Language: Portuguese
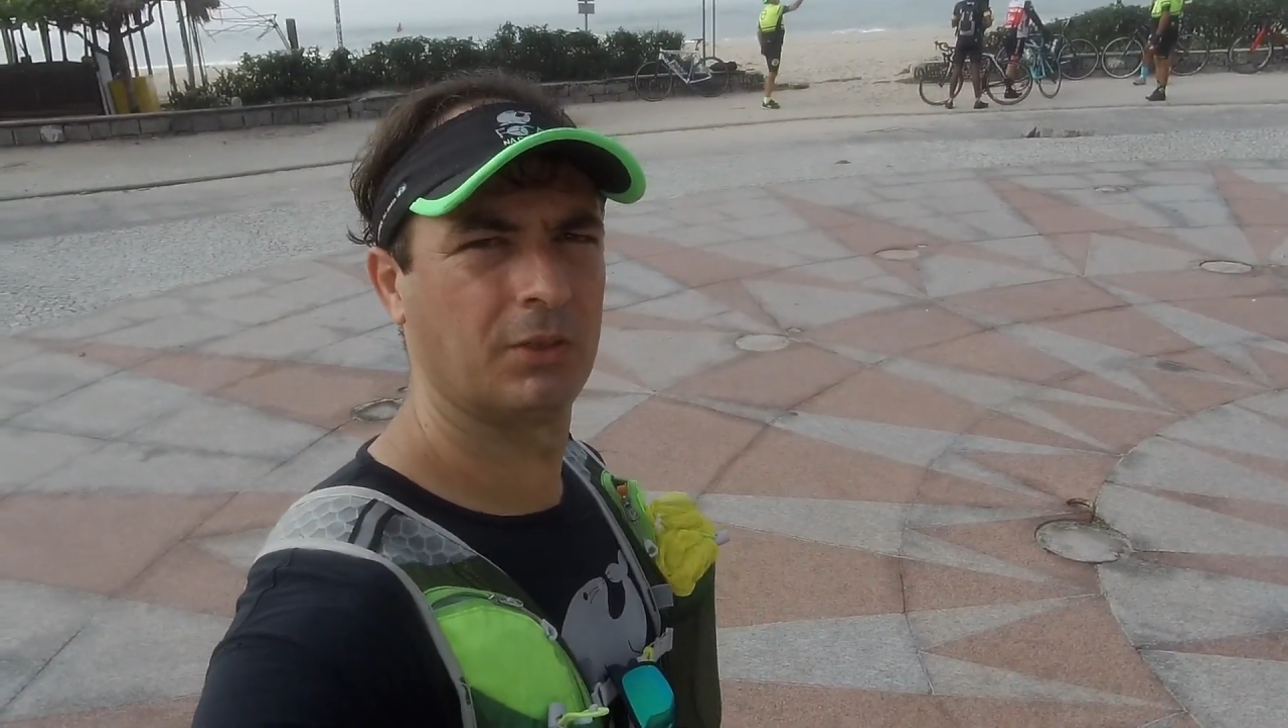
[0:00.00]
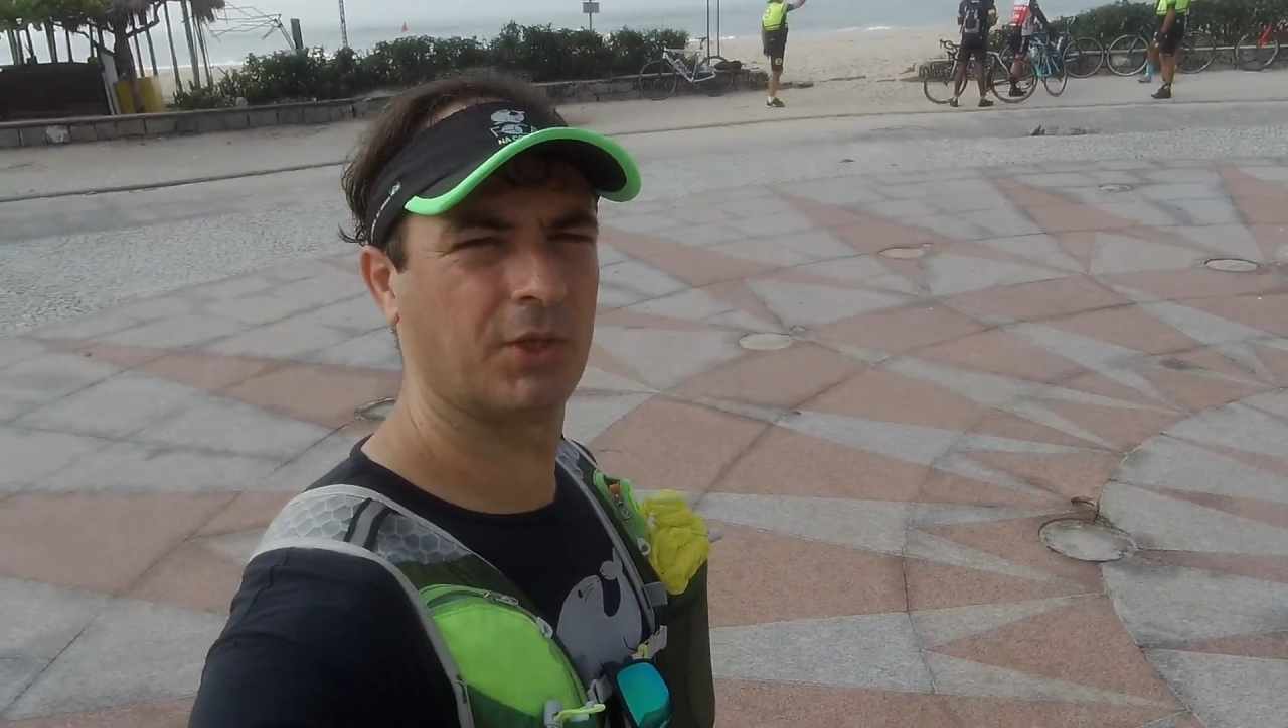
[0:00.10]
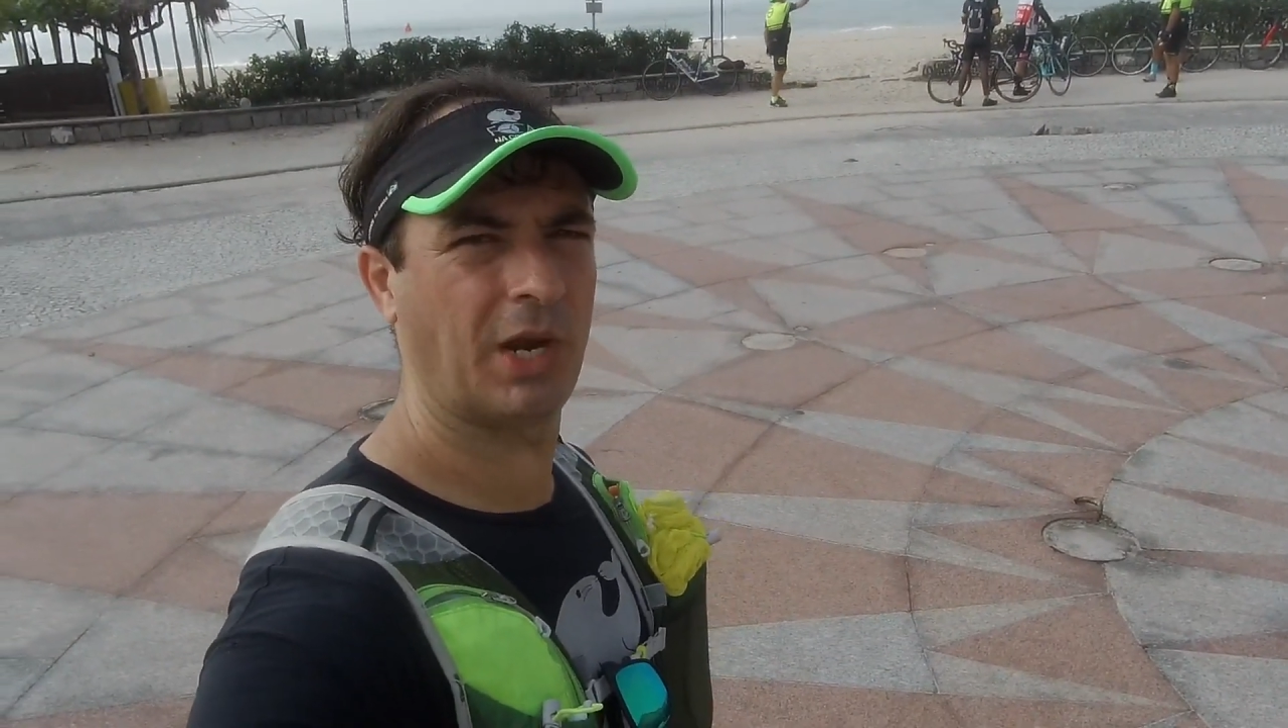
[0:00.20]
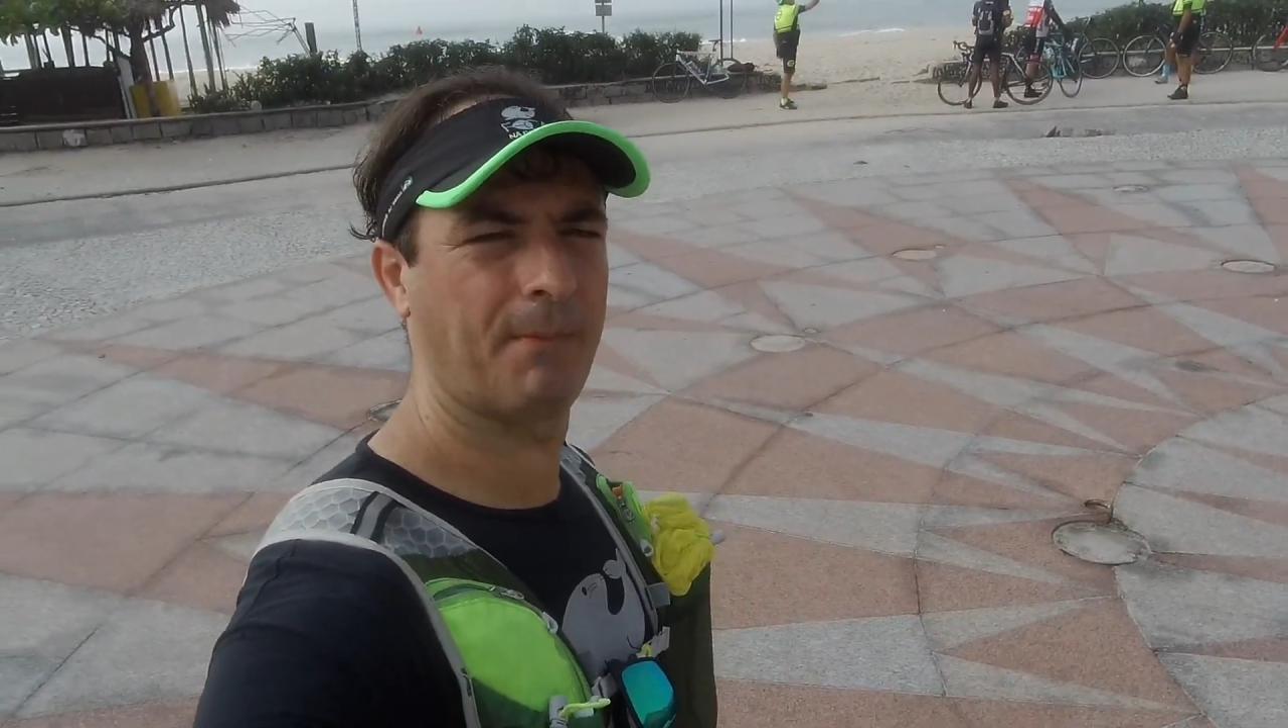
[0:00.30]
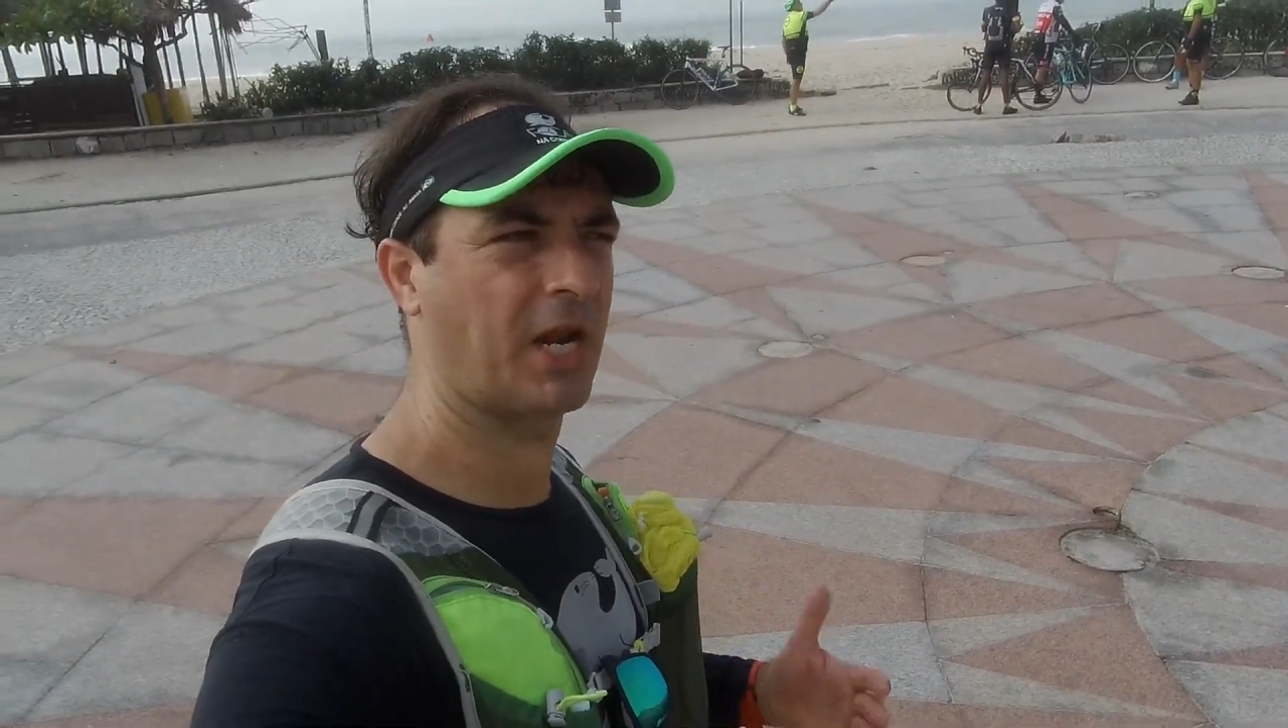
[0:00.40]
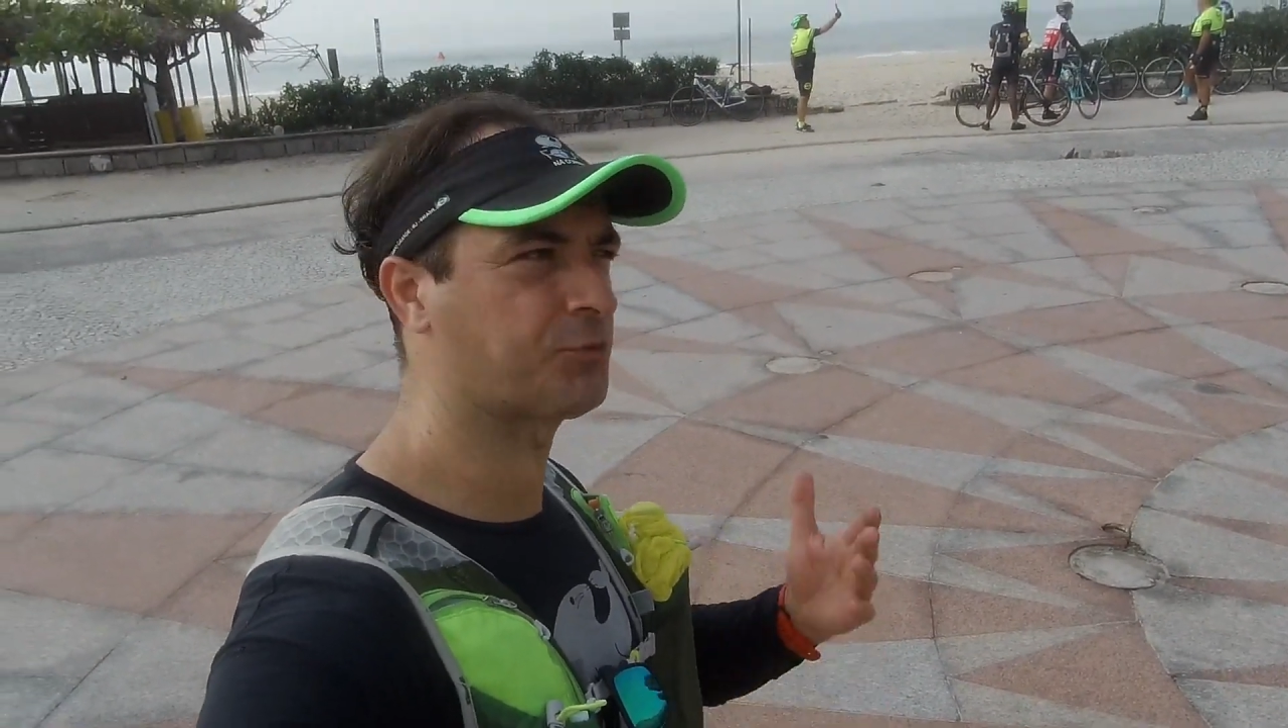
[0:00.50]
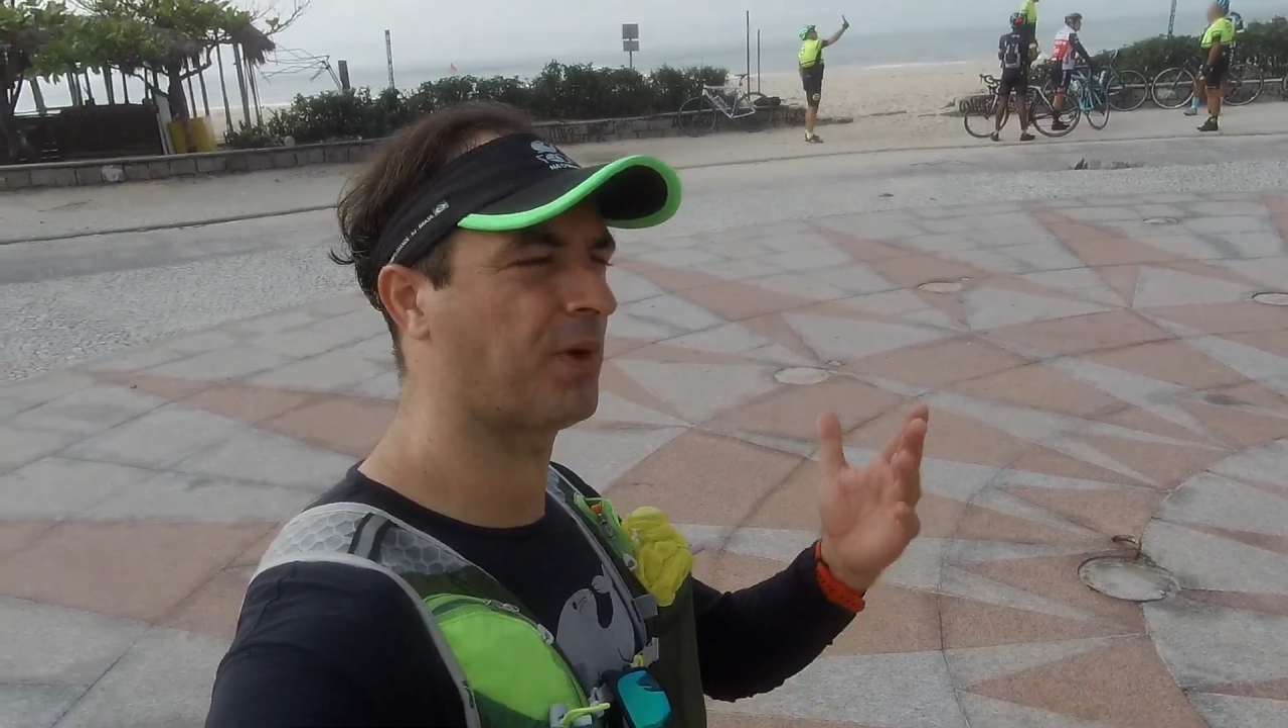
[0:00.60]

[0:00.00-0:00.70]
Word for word: Dando um abraço